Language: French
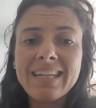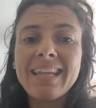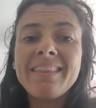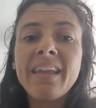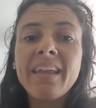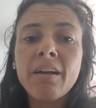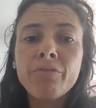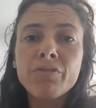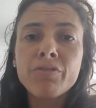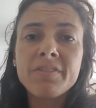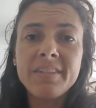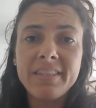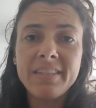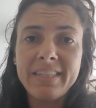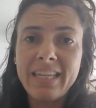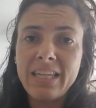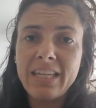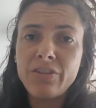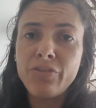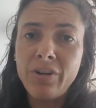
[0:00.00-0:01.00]
la
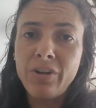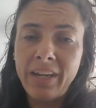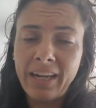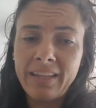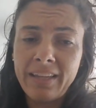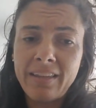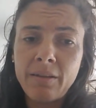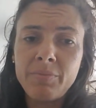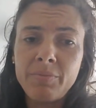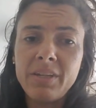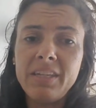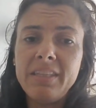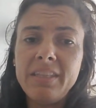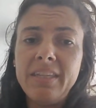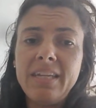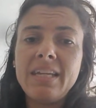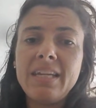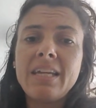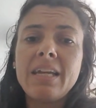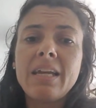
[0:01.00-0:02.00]
nervosité, de
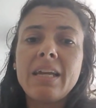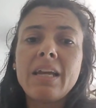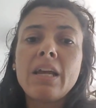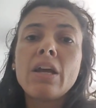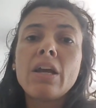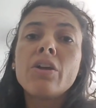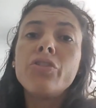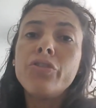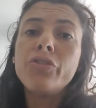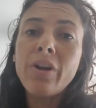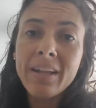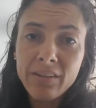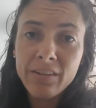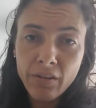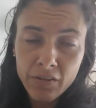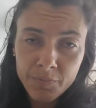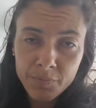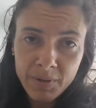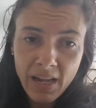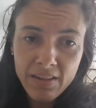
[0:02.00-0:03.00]
l'irritabilité, de la
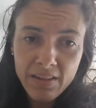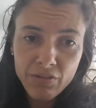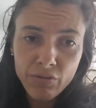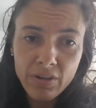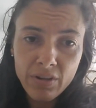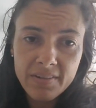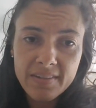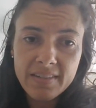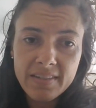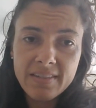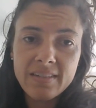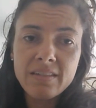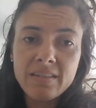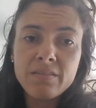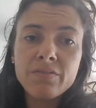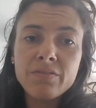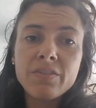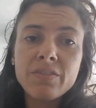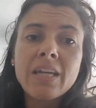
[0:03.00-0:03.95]
transpiration excessive